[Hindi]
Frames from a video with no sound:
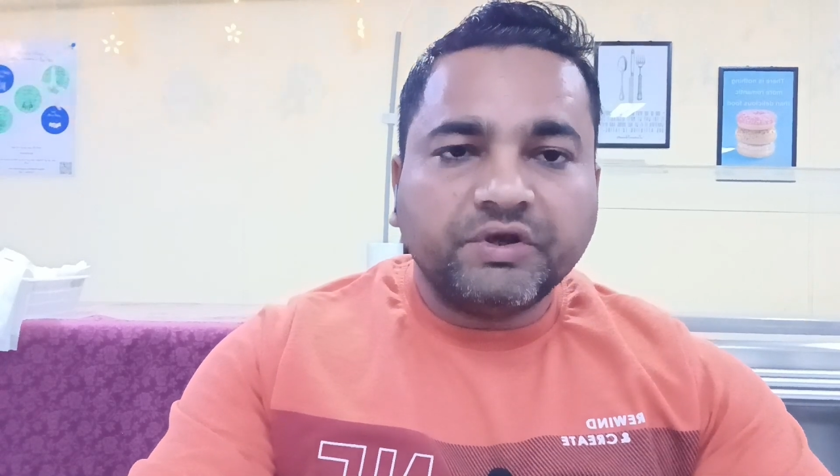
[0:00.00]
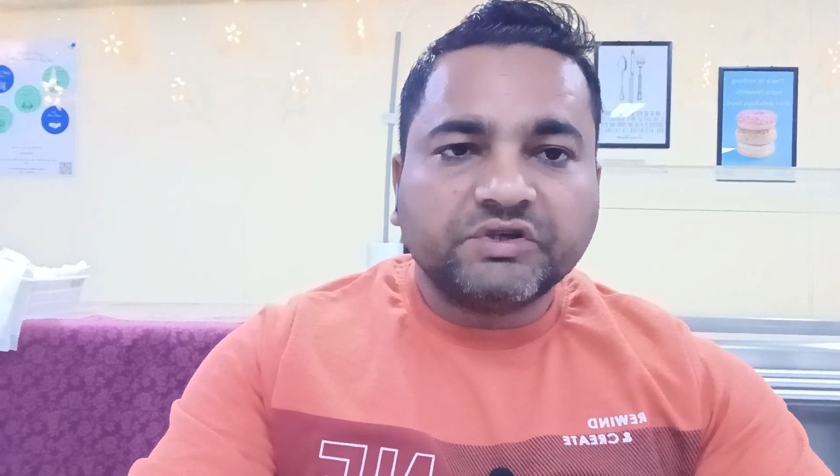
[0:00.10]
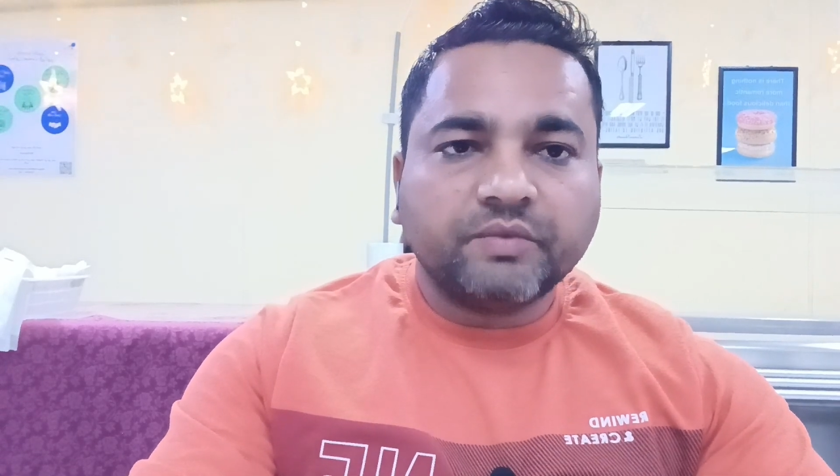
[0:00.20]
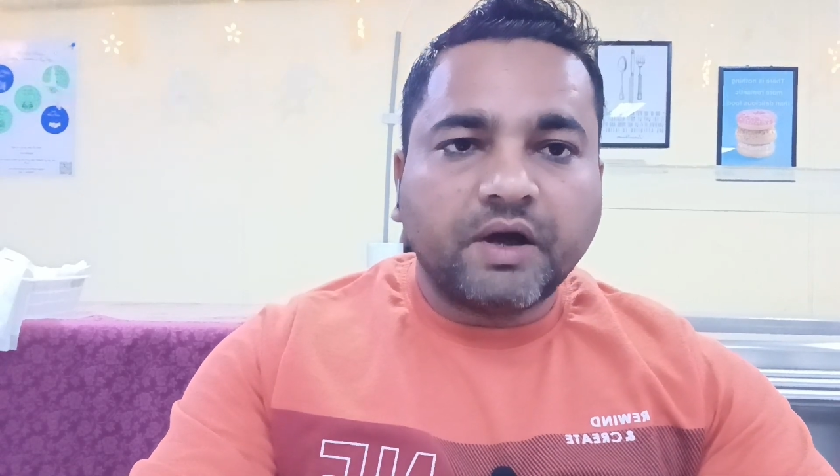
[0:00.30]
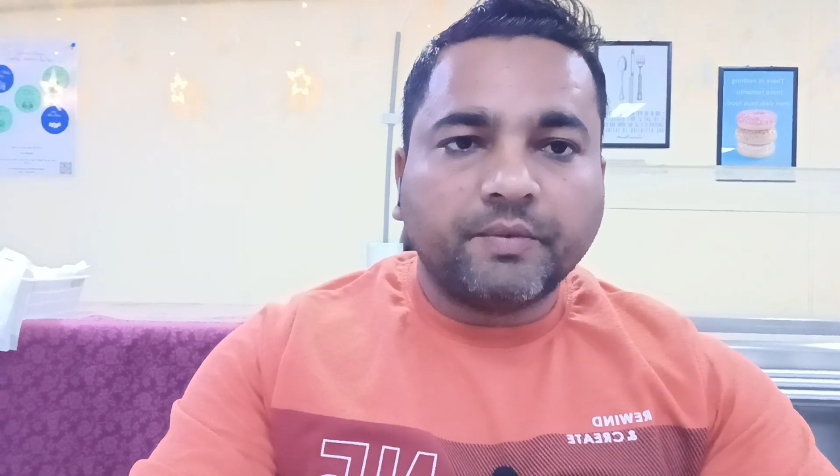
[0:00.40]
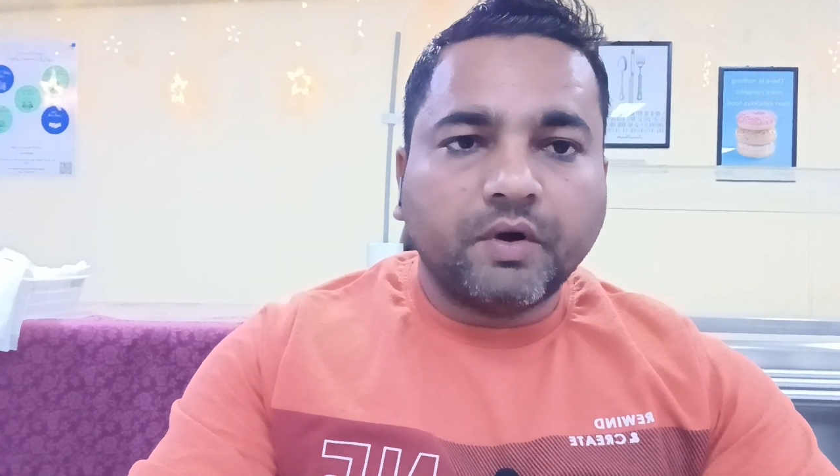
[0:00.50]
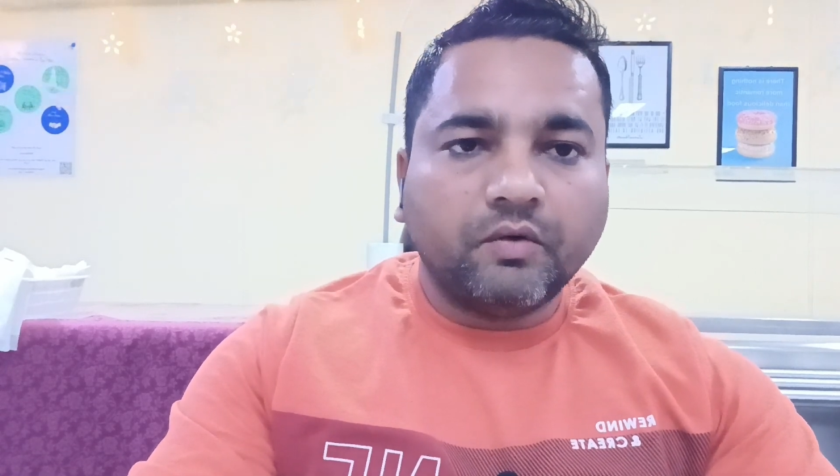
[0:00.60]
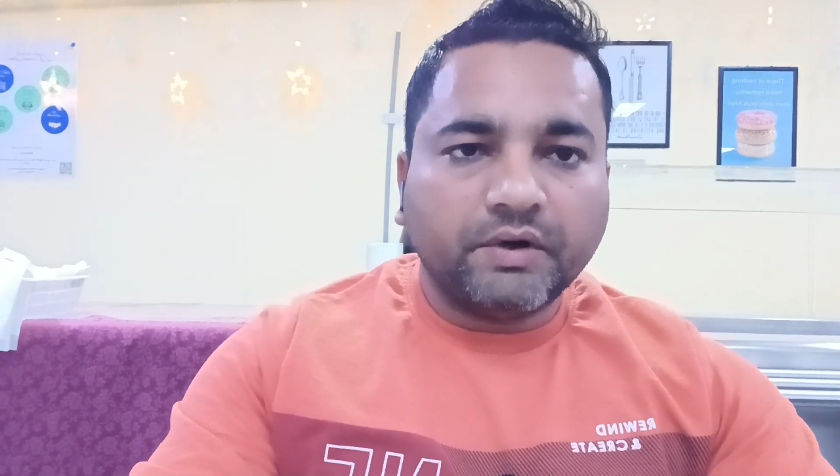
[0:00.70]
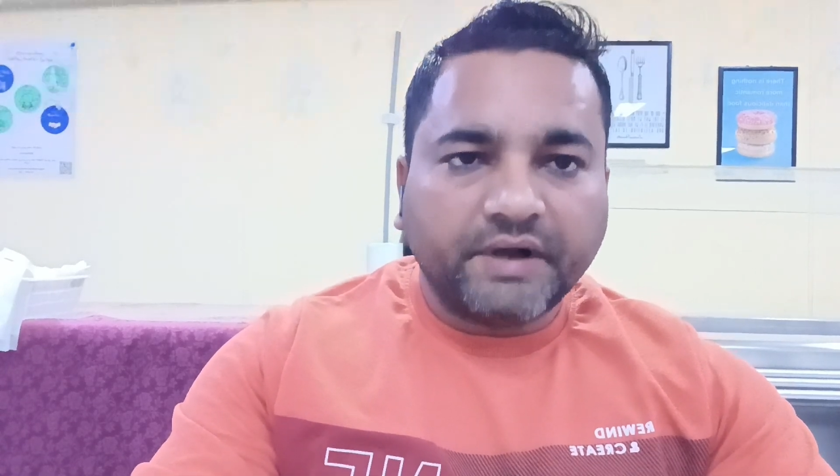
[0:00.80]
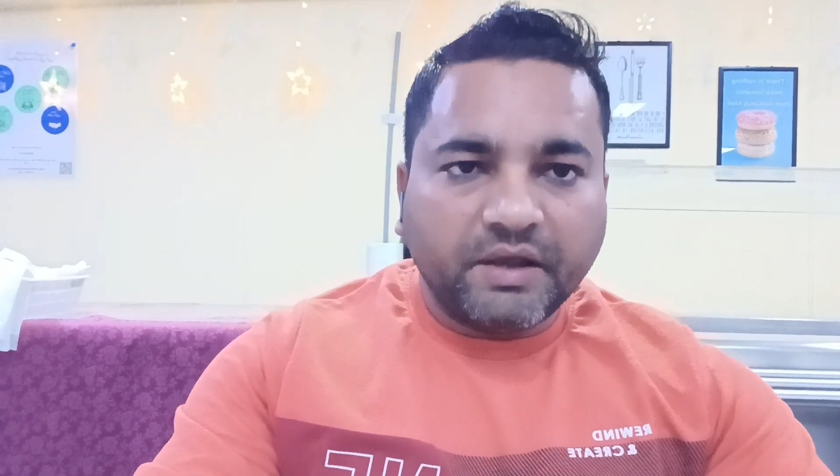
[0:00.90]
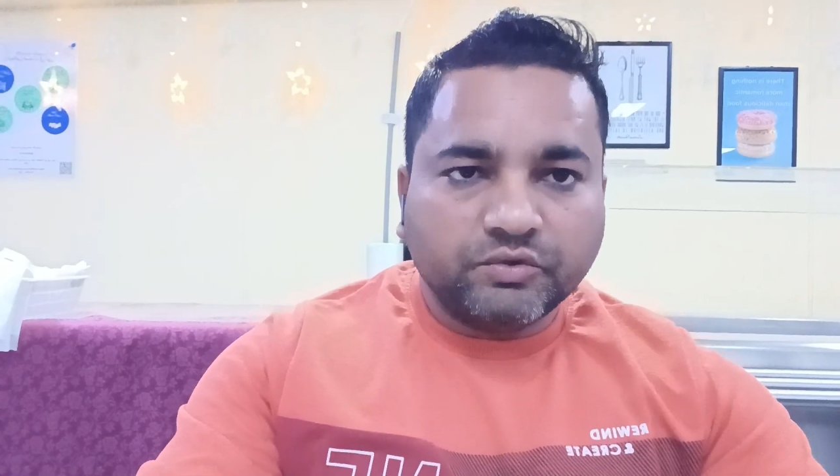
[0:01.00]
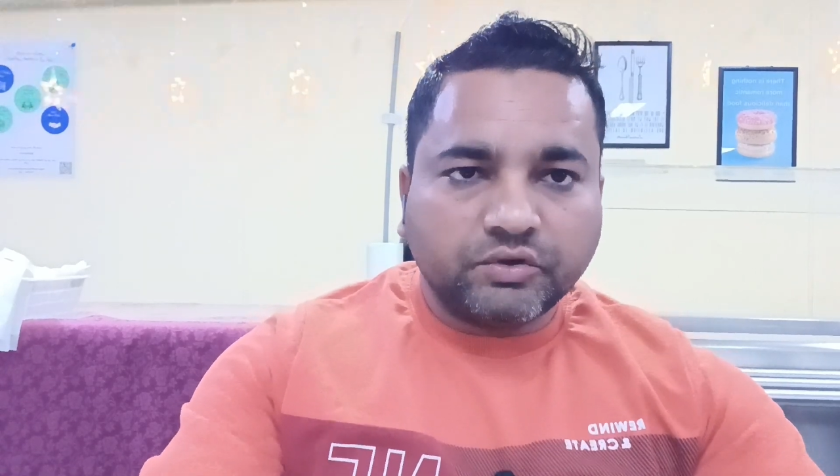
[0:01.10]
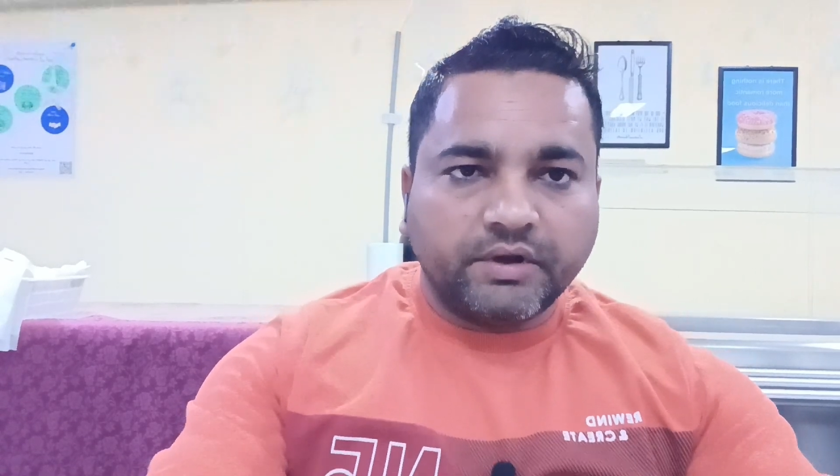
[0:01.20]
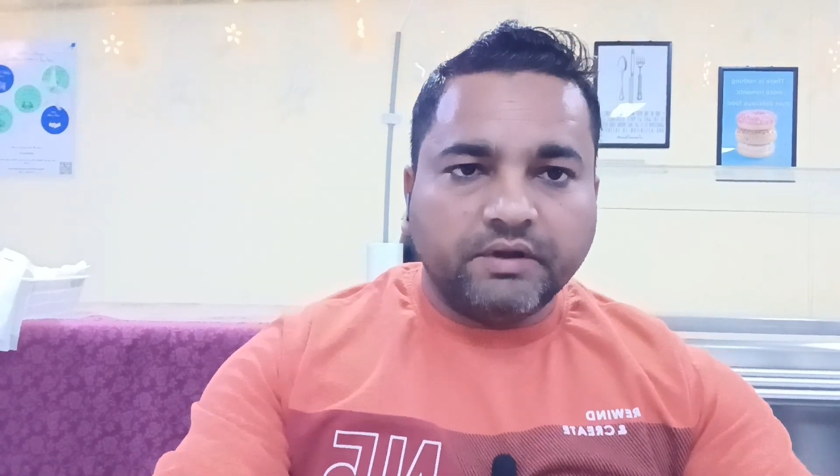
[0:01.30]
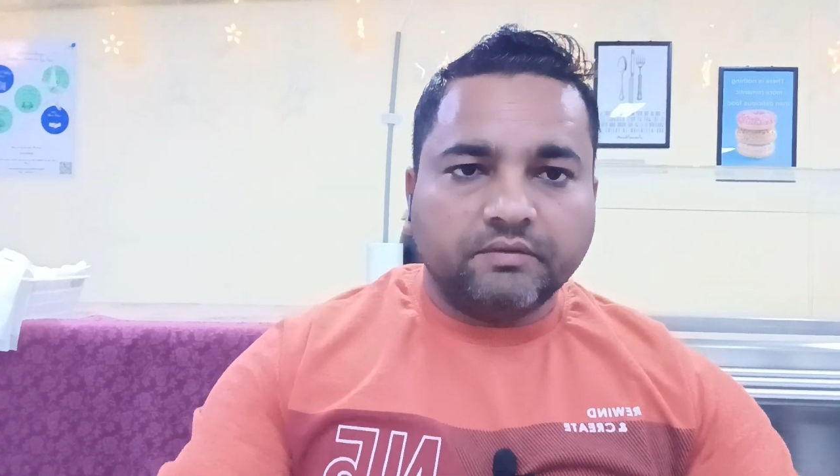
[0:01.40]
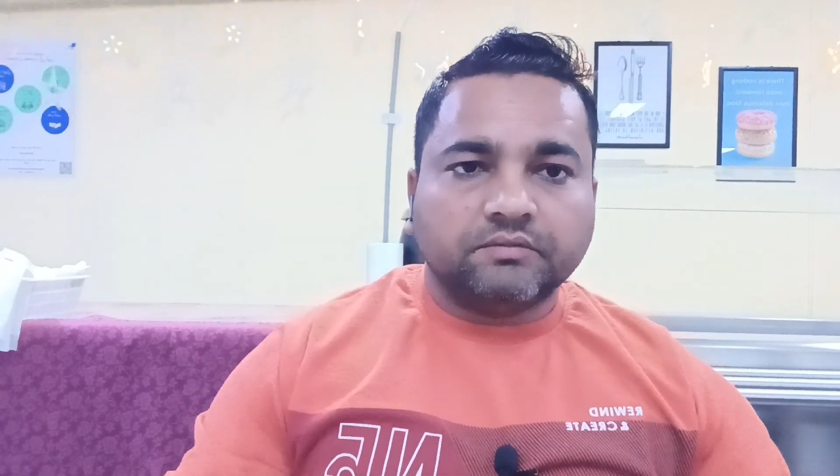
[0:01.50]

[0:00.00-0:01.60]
बीच में आपका ओवर टाइम जो है